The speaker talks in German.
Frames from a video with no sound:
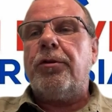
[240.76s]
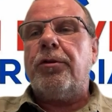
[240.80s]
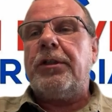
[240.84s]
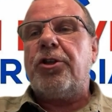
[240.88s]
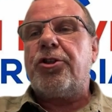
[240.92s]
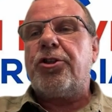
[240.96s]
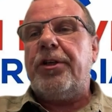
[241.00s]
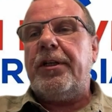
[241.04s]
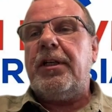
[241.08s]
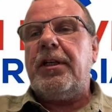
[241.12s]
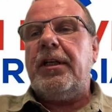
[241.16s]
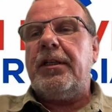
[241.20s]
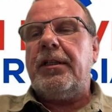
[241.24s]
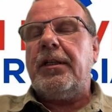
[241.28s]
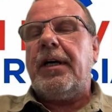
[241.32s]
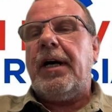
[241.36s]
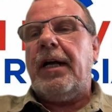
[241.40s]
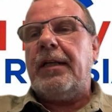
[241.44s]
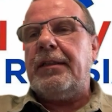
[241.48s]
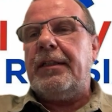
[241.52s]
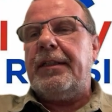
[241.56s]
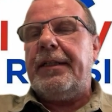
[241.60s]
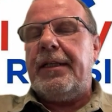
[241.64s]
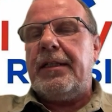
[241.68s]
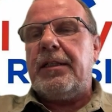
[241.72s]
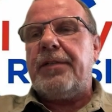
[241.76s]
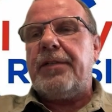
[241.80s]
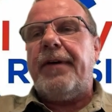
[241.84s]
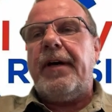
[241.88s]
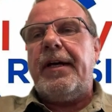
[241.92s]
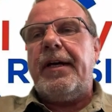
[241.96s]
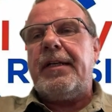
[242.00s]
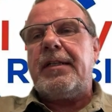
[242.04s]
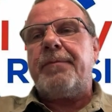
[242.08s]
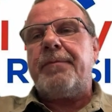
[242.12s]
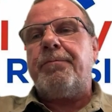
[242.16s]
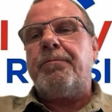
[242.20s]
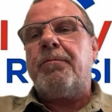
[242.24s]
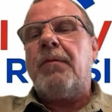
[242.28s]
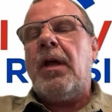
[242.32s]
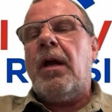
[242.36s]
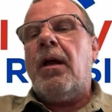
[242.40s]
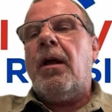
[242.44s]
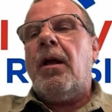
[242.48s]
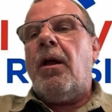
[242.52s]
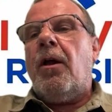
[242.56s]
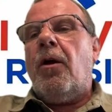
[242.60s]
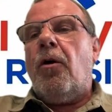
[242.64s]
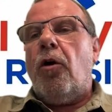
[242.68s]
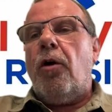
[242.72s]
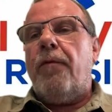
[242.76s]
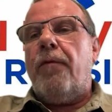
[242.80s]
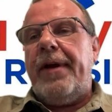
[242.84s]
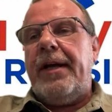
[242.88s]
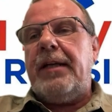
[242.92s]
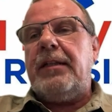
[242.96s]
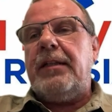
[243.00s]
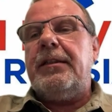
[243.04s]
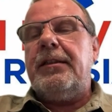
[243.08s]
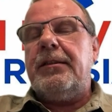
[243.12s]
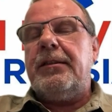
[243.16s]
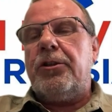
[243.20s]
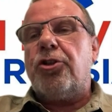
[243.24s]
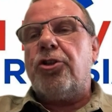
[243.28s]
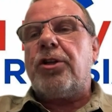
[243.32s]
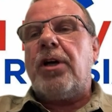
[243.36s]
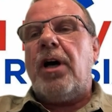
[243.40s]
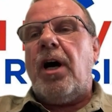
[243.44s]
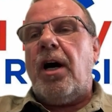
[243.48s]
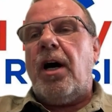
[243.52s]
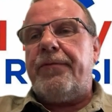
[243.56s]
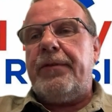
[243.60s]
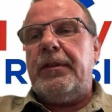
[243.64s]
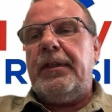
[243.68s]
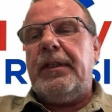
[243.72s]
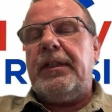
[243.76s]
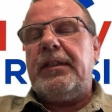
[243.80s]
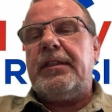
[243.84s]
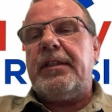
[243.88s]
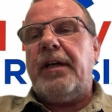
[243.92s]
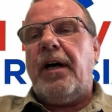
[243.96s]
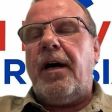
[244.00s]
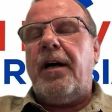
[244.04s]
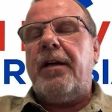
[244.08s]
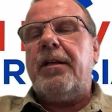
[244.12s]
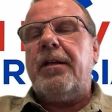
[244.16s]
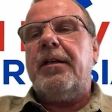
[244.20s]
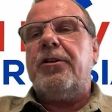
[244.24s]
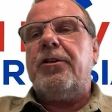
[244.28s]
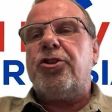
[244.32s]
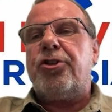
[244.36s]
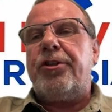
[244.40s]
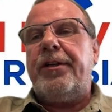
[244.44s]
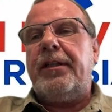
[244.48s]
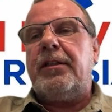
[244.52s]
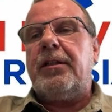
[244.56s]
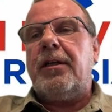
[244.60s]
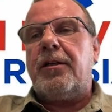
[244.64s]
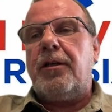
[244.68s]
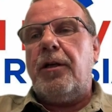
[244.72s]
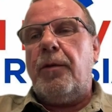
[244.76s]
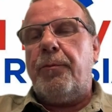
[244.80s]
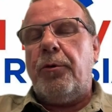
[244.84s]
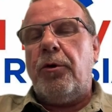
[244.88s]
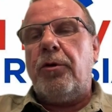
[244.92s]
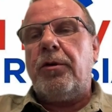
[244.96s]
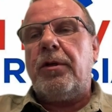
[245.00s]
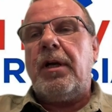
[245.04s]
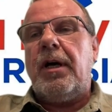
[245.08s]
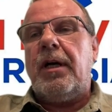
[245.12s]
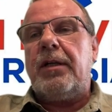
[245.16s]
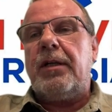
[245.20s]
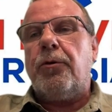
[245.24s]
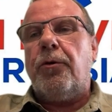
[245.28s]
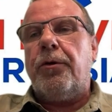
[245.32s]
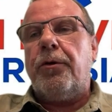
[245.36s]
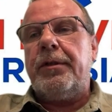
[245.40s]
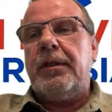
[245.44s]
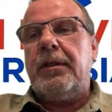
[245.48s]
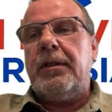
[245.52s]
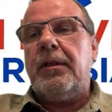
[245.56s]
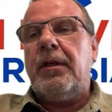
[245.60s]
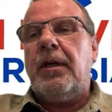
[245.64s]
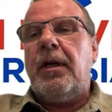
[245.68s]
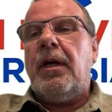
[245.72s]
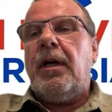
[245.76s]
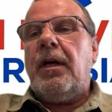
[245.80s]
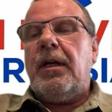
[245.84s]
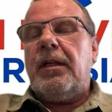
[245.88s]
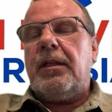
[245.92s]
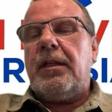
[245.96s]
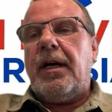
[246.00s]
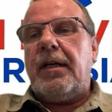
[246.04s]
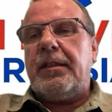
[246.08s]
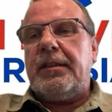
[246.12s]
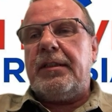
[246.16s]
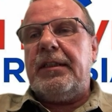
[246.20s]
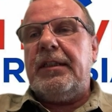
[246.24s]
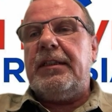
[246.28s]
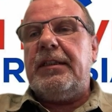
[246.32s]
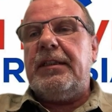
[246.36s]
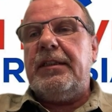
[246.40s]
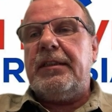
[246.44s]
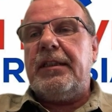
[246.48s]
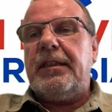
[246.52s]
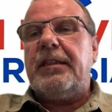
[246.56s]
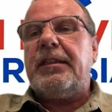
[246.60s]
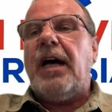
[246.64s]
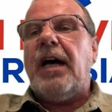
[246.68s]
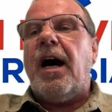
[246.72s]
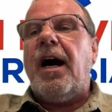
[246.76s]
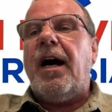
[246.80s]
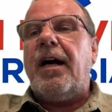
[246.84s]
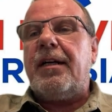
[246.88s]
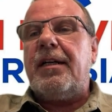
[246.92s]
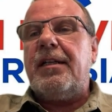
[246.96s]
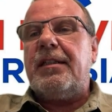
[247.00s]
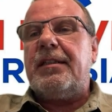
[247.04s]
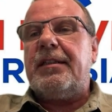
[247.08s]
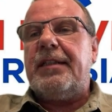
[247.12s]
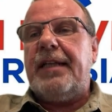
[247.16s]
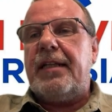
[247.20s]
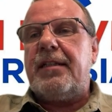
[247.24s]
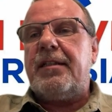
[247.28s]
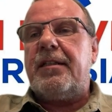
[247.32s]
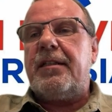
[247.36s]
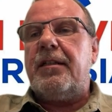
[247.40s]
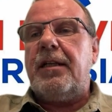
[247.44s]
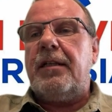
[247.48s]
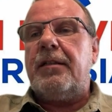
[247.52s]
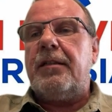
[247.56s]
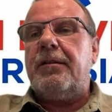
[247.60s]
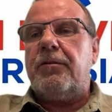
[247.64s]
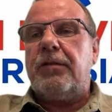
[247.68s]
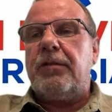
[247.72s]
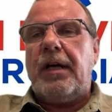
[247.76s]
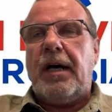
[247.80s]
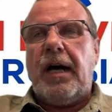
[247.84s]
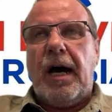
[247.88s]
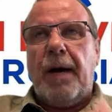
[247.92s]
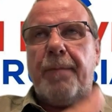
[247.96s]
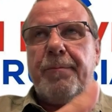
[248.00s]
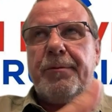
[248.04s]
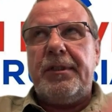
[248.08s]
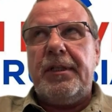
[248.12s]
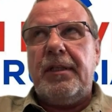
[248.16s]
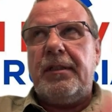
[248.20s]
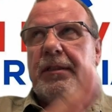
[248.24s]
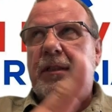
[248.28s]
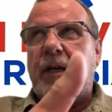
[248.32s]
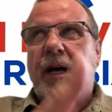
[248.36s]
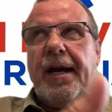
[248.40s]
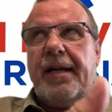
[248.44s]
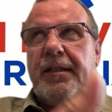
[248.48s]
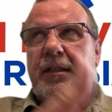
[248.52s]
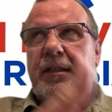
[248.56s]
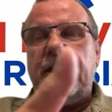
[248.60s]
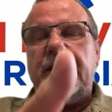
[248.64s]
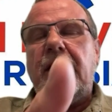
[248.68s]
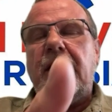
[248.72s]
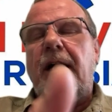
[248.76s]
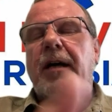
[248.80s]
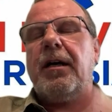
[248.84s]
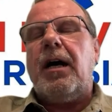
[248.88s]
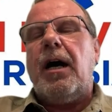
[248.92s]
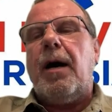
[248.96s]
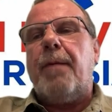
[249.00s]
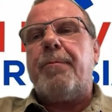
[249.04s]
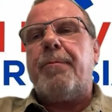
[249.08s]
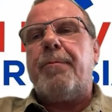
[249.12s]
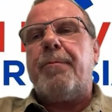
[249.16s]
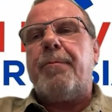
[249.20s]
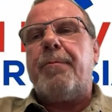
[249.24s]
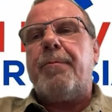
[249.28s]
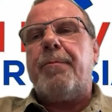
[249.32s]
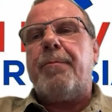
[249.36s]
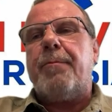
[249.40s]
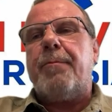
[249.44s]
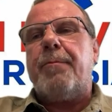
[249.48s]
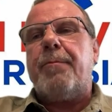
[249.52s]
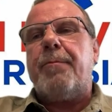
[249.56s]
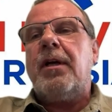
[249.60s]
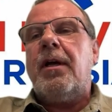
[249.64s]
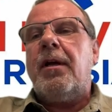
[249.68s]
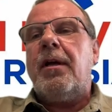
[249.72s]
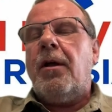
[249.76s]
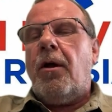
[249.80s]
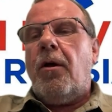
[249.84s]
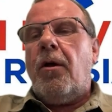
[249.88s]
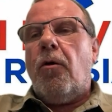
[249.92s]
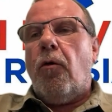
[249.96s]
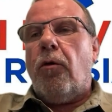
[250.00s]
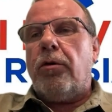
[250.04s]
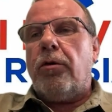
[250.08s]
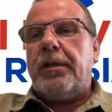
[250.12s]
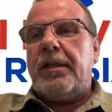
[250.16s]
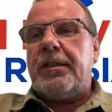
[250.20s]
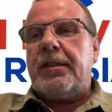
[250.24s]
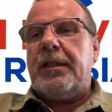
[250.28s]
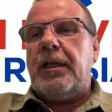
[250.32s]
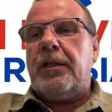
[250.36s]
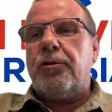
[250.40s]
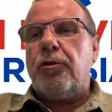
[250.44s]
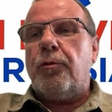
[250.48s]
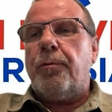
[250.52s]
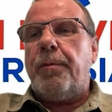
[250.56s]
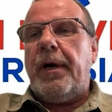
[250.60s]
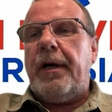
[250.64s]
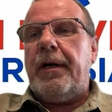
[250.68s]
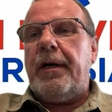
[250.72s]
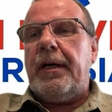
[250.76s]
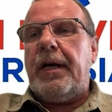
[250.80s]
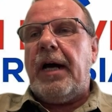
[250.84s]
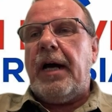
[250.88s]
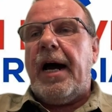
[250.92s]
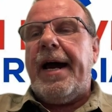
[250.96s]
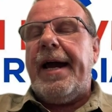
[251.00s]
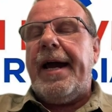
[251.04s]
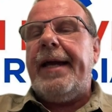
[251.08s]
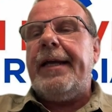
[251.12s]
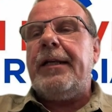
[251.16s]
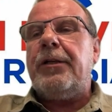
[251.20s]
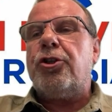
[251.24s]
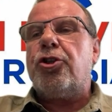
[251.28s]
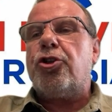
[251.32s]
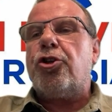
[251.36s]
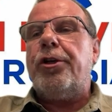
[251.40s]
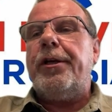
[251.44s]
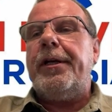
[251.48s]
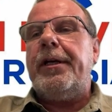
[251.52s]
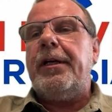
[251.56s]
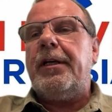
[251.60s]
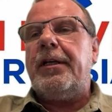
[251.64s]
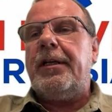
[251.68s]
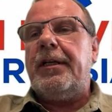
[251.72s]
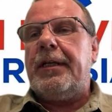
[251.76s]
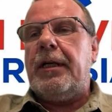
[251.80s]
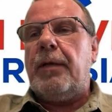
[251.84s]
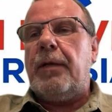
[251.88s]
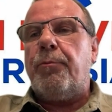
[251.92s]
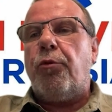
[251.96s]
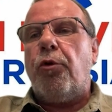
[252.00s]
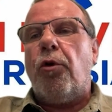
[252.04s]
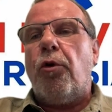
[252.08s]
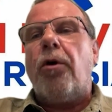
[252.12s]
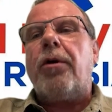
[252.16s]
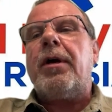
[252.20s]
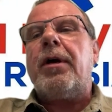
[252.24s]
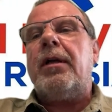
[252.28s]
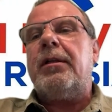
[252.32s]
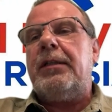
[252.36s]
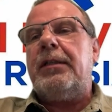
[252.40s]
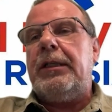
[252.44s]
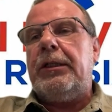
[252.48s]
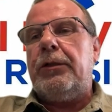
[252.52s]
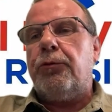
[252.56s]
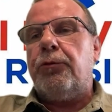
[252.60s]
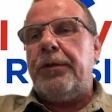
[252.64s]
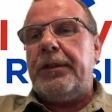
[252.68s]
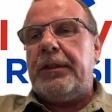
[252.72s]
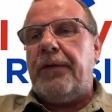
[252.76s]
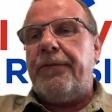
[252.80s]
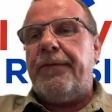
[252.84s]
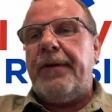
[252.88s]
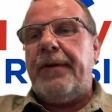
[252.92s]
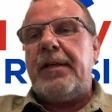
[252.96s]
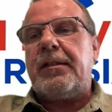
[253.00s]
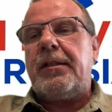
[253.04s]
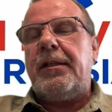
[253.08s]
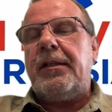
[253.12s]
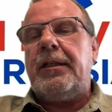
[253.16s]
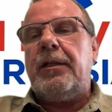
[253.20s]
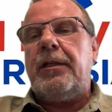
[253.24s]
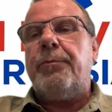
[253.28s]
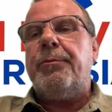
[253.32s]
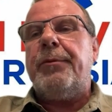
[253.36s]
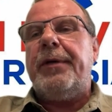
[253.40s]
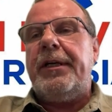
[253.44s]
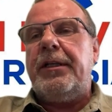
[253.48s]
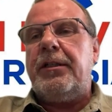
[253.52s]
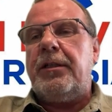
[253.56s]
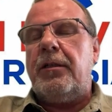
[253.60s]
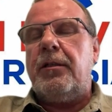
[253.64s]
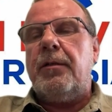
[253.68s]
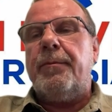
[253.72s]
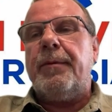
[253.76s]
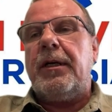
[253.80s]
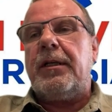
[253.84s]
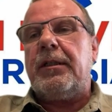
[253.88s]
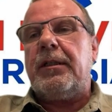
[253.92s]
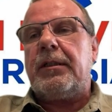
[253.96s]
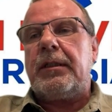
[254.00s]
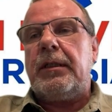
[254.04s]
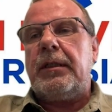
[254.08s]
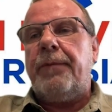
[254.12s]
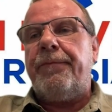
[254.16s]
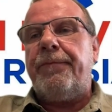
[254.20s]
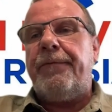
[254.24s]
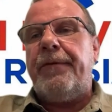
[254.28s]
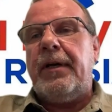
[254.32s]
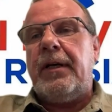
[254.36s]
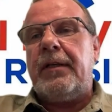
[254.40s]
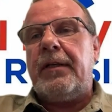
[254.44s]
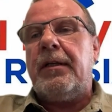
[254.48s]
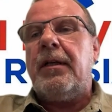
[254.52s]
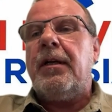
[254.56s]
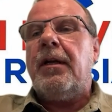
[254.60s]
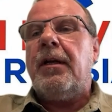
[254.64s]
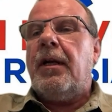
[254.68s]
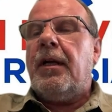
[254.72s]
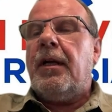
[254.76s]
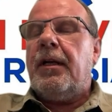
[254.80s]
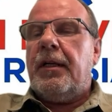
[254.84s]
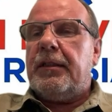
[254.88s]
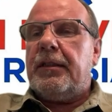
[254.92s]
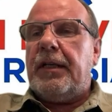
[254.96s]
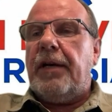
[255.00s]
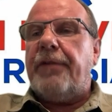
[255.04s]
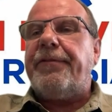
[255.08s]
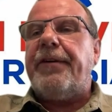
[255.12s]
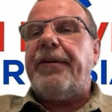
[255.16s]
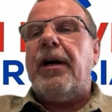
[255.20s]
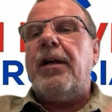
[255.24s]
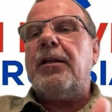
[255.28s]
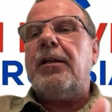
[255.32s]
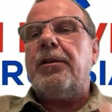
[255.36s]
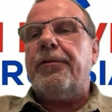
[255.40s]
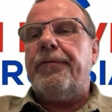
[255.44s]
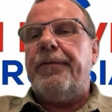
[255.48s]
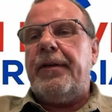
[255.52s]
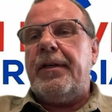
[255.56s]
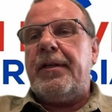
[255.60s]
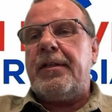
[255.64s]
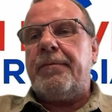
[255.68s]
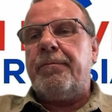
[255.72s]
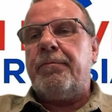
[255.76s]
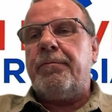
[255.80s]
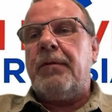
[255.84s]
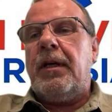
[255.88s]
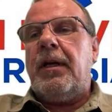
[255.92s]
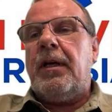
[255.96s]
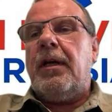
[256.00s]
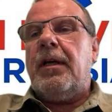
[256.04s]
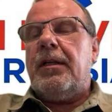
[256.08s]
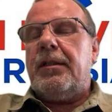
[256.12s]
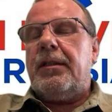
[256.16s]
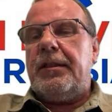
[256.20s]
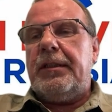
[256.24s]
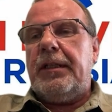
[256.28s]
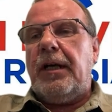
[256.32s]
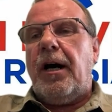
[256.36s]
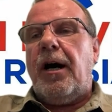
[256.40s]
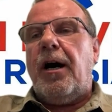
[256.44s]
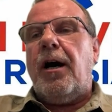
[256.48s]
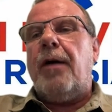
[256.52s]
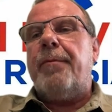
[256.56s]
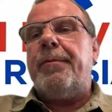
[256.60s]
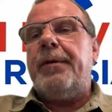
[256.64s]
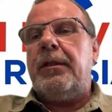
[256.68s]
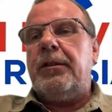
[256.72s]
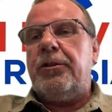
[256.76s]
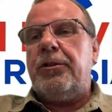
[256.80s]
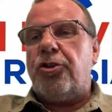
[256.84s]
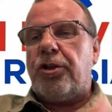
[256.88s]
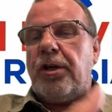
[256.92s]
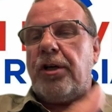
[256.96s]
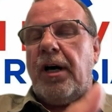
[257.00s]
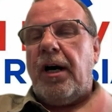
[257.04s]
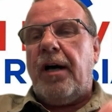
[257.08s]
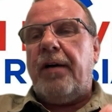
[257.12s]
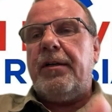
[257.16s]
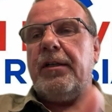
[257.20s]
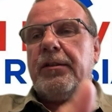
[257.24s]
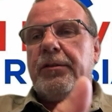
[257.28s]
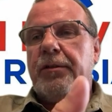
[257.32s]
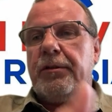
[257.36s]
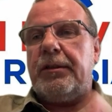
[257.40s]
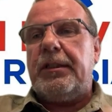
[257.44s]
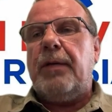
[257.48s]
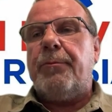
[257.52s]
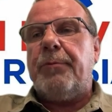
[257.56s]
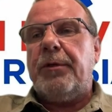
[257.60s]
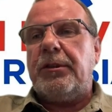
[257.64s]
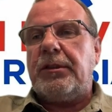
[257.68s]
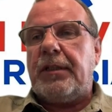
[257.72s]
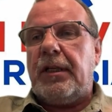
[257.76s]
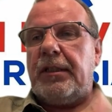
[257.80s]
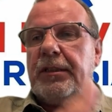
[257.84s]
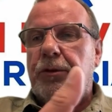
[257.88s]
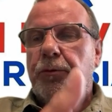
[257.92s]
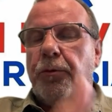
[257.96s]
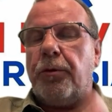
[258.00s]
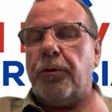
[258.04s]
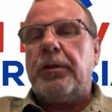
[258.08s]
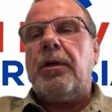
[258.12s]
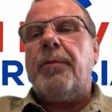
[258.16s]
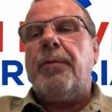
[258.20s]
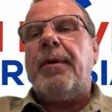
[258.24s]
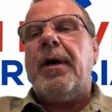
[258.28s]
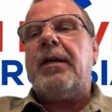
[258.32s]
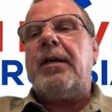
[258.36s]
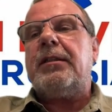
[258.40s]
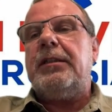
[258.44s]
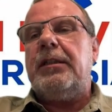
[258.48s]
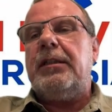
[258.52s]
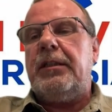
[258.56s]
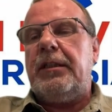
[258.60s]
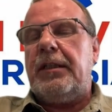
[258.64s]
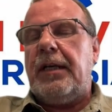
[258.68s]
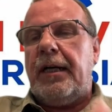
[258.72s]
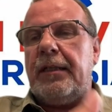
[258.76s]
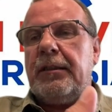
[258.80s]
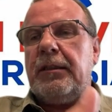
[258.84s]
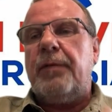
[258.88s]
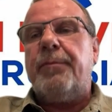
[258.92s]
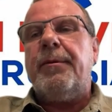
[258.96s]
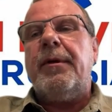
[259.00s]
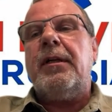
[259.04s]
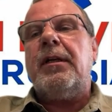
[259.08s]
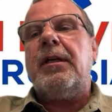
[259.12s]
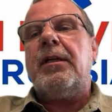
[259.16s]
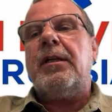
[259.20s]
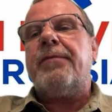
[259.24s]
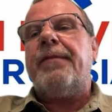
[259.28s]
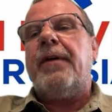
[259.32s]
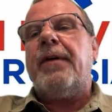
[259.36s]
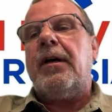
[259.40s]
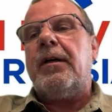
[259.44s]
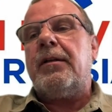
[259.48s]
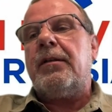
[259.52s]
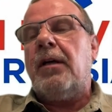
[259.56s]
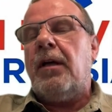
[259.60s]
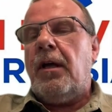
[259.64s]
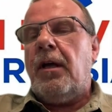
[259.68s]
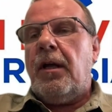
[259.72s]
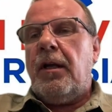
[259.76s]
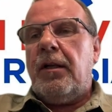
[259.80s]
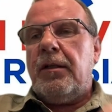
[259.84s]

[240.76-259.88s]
unterschiedlichen Herangehensweisen. Und wenn ich diese Strafe nicht zahle, steht da klipp und klar drunter, dass ich diese Tagessätze dann oder Absitz 30 Tage absitzen muss. Und das ist ja so bei einschlägigen Blockern, die durch die westlichen Medien immer getrieben werden, der Fall gewesen. Sie haben Stra also Demonstrationen gemacht, die nicht angemeldet waren.